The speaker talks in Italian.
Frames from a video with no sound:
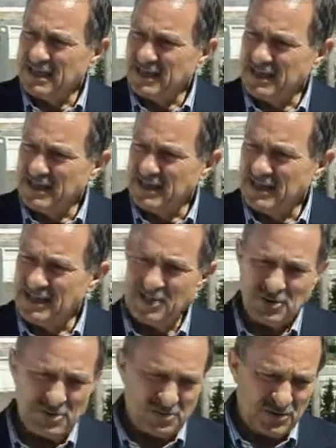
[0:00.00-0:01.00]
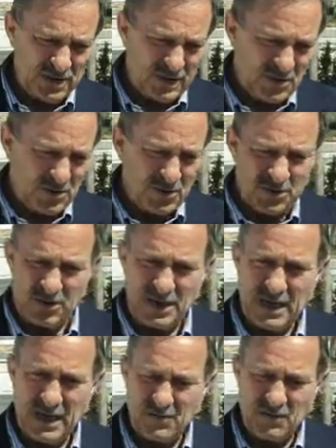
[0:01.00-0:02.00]
eh, del nostro territorio,
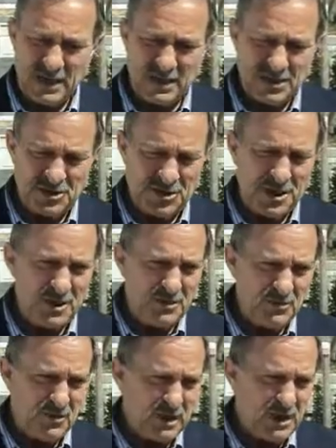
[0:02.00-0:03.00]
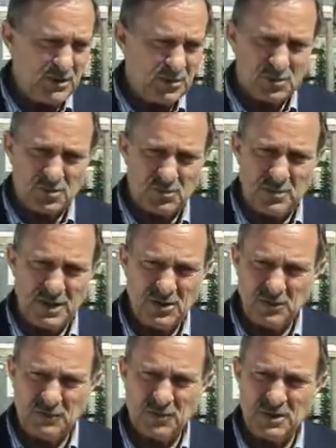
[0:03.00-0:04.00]
delle 45 è uno
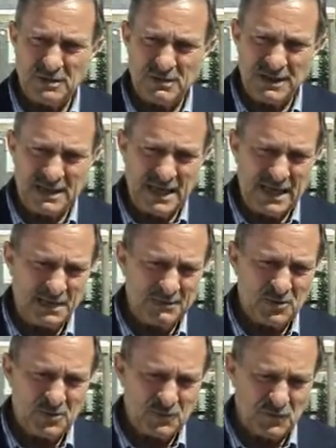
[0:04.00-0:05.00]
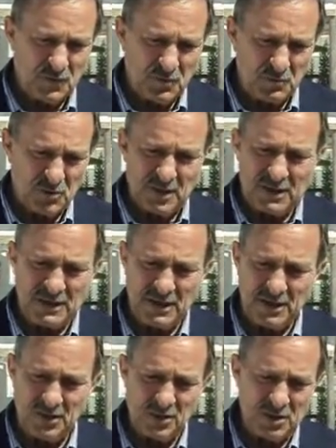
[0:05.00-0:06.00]
strumento fondamentale per lo sviluppo del
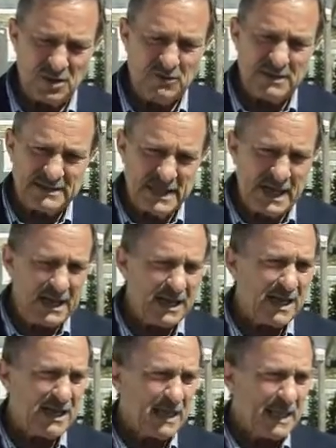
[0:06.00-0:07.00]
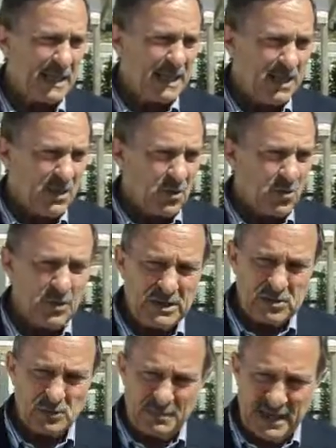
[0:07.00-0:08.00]
territorio e di quest'area.
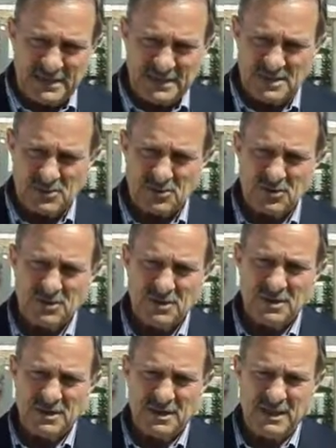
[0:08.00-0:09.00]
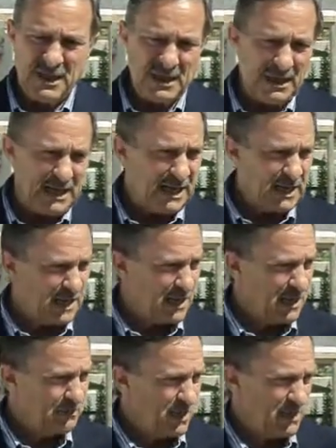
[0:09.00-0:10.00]
Questo pezzo
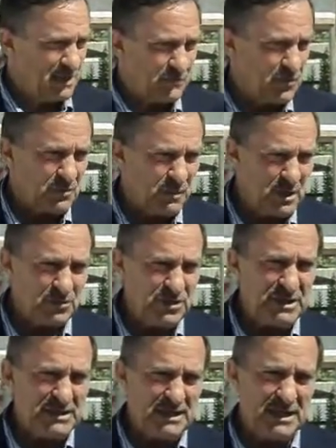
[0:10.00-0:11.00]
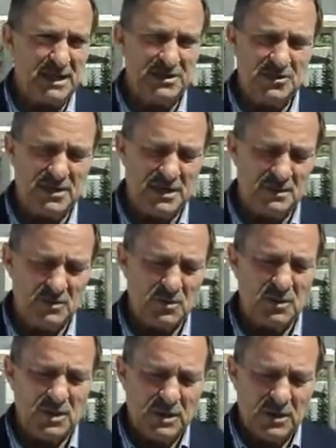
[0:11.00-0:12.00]
della piattaforma logistica, diciamo,